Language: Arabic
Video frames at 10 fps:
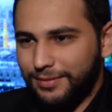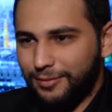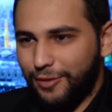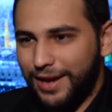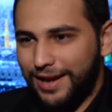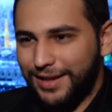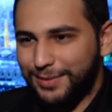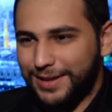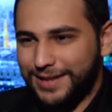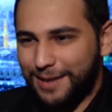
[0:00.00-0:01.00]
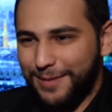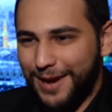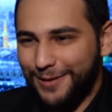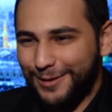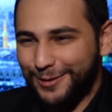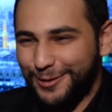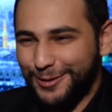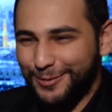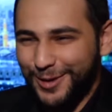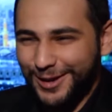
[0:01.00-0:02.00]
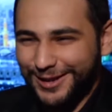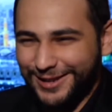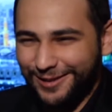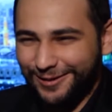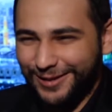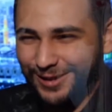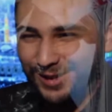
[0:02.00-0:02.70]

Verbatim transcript: ولد بس عم بيحاول يكون مخرج او